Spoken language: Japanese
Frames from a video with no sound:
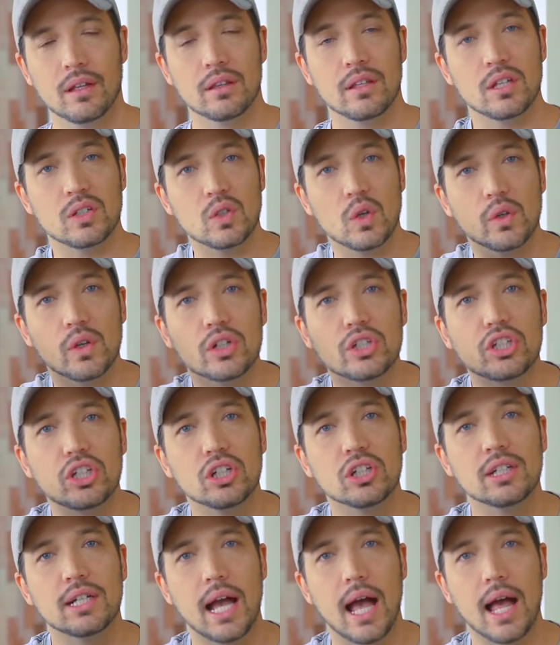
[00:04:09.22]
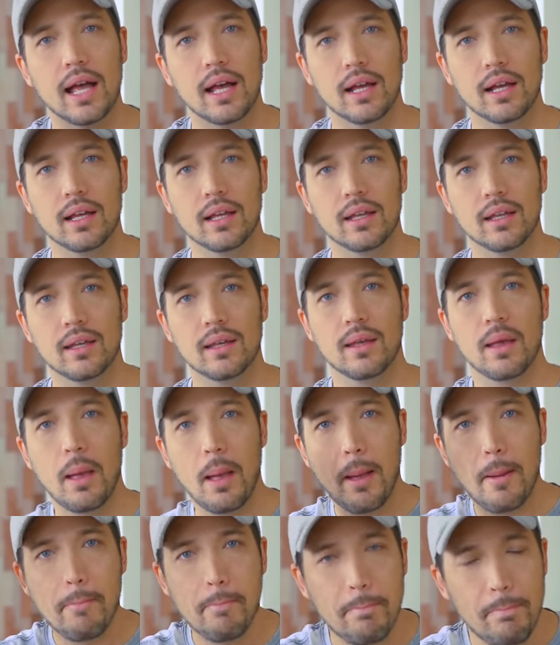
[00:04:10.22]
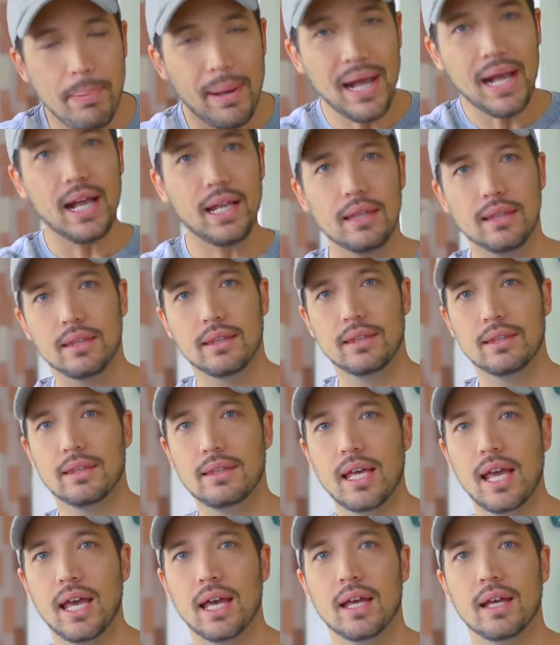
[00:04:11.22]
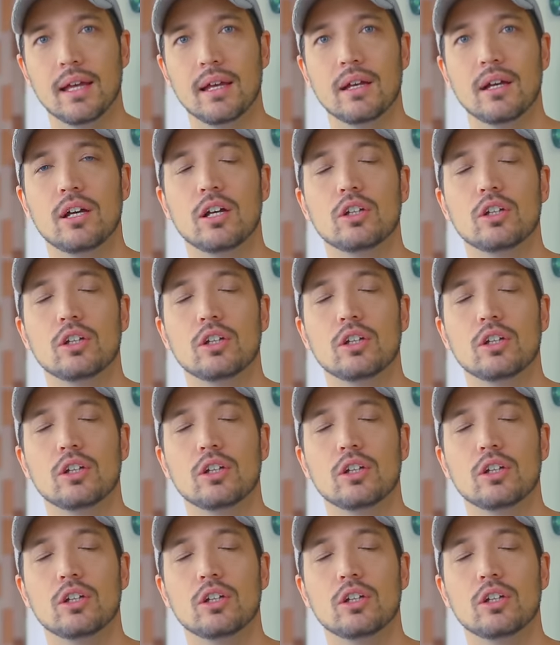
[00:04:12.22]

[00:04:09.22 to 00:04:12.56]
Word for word: でその瞬間パッて